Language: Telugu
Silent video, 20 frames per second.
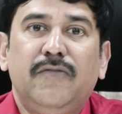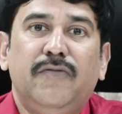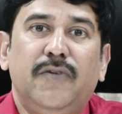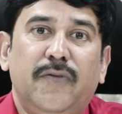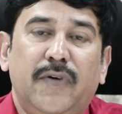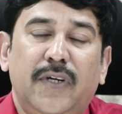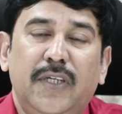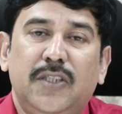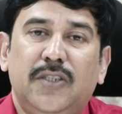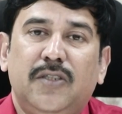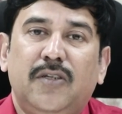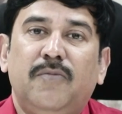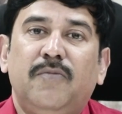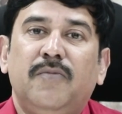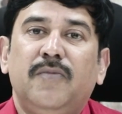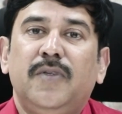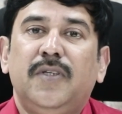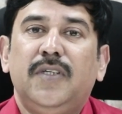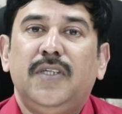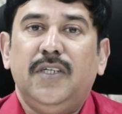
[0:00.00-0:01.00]
వివరించడం
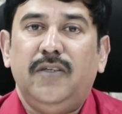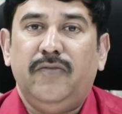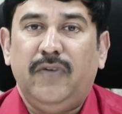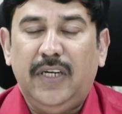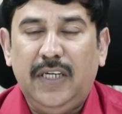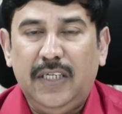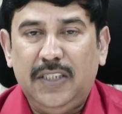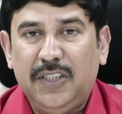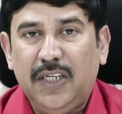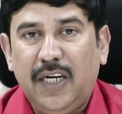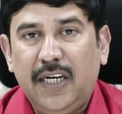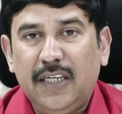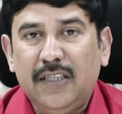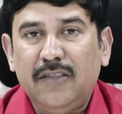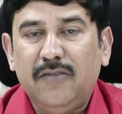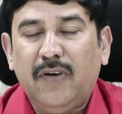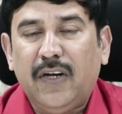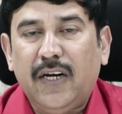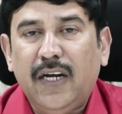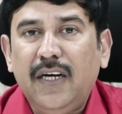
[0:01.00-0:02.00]
ఇవన్నీ
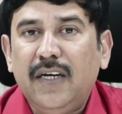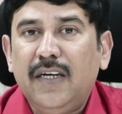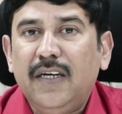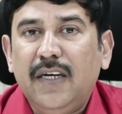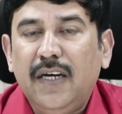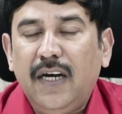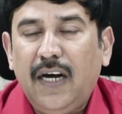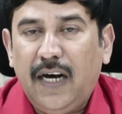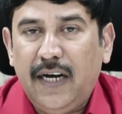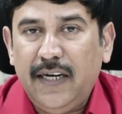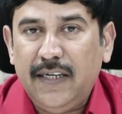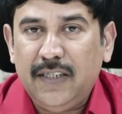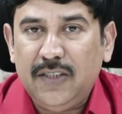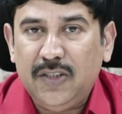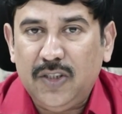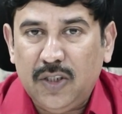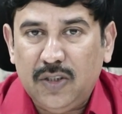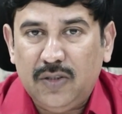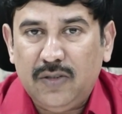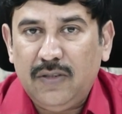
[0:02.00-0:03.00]
చేయటం ద్వారా ఆయన
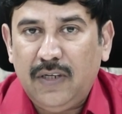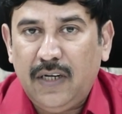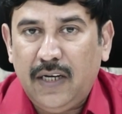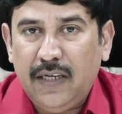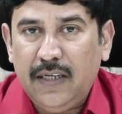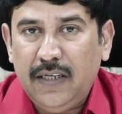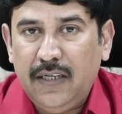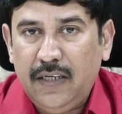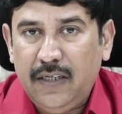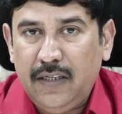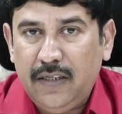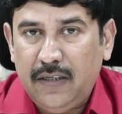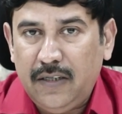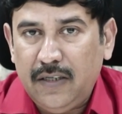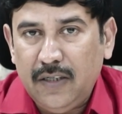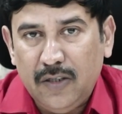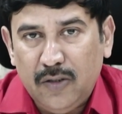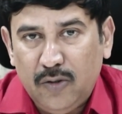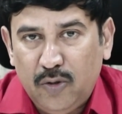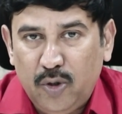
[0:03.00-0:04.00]
చేస్తున్న ఈ
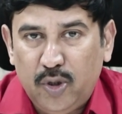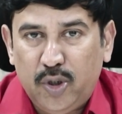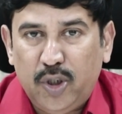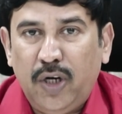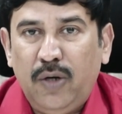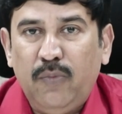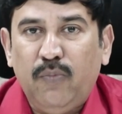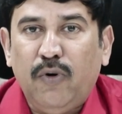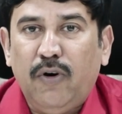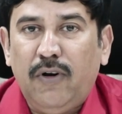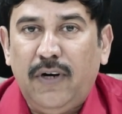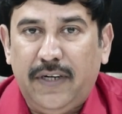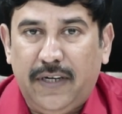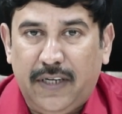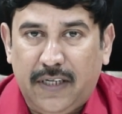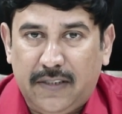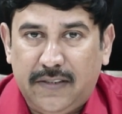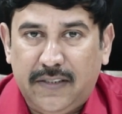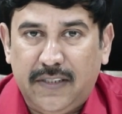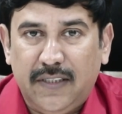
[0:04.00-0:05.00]
కుషన్
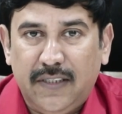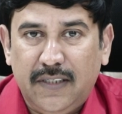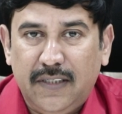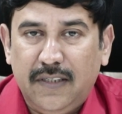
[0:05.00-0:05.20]
పాలిటిక్స్